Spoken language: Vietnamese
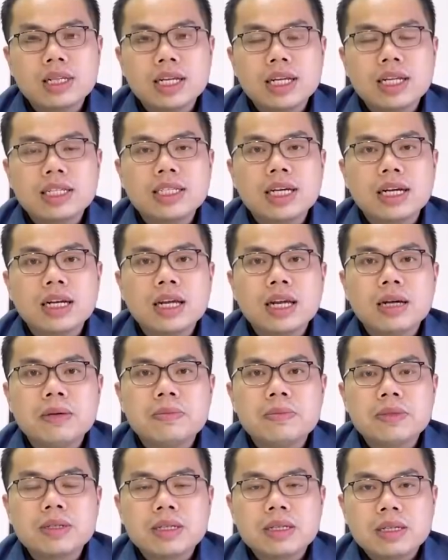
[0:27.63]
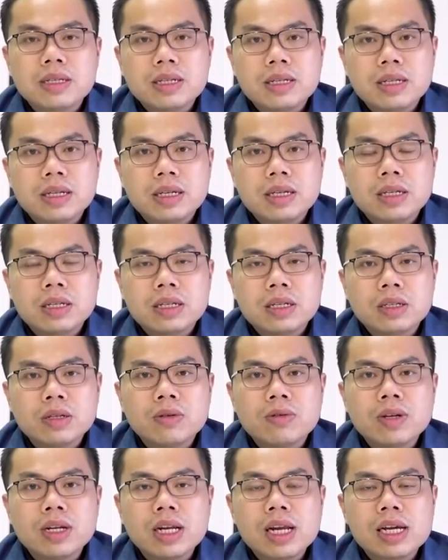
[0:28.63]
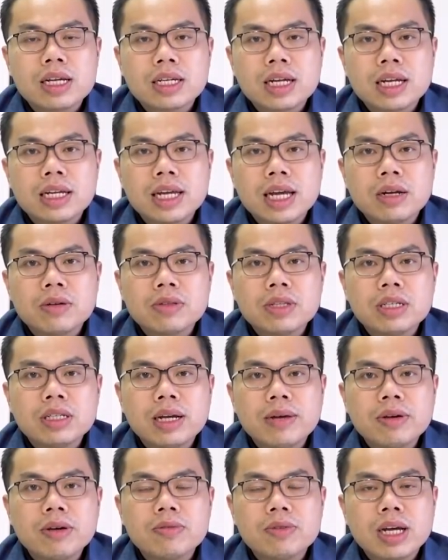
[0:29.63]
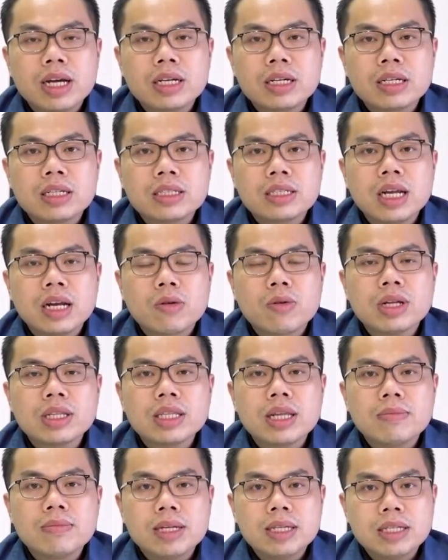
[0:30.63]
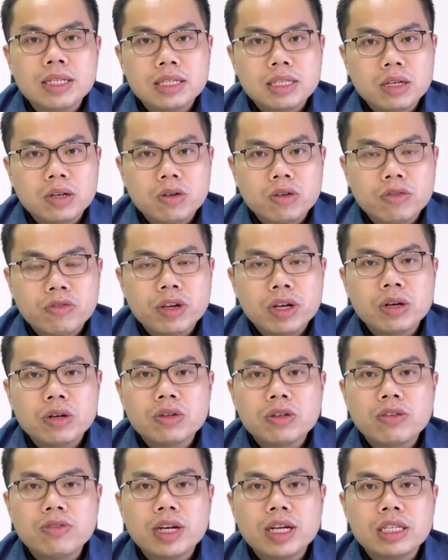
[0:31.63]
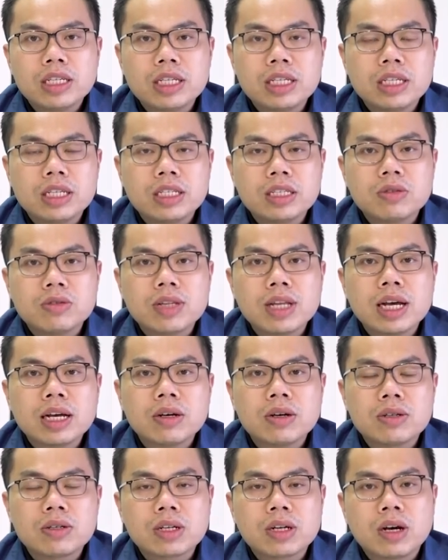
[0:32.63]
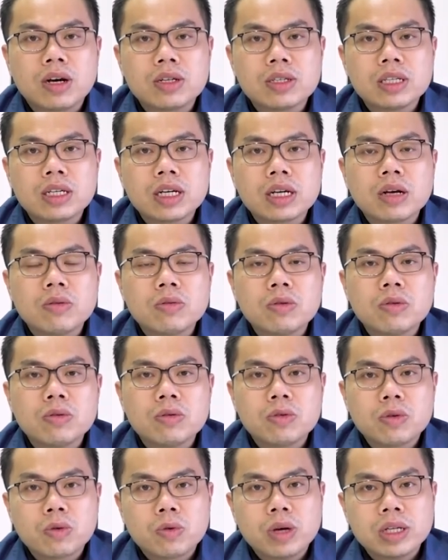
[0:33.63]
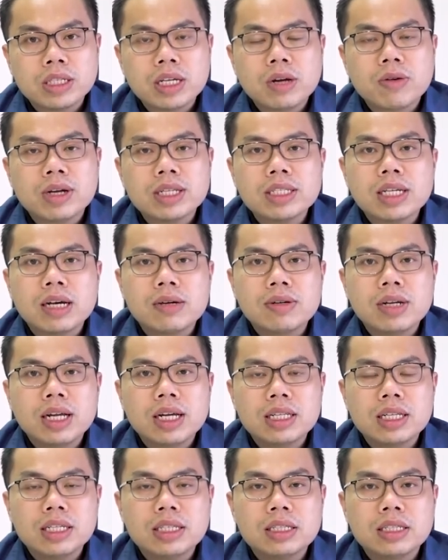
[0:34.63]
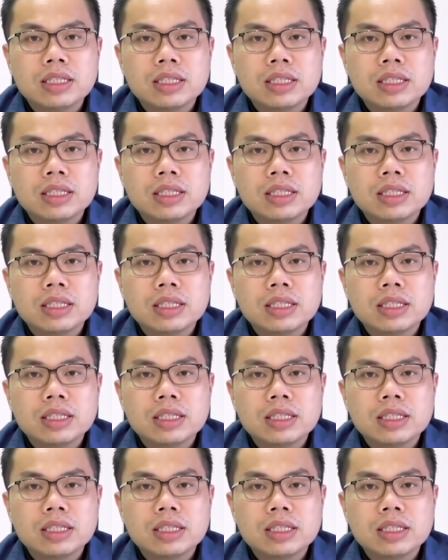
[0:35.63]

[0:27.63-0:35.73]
Tôi nhận thấy rằng là Ờ, đúng đúng là các nhà đầu tư F0 đang rất là quan tâm đến thị trường cổ phiếu. Tuy vậy thì chúng ta còn có những công cụ rất quan trọng đấy là thị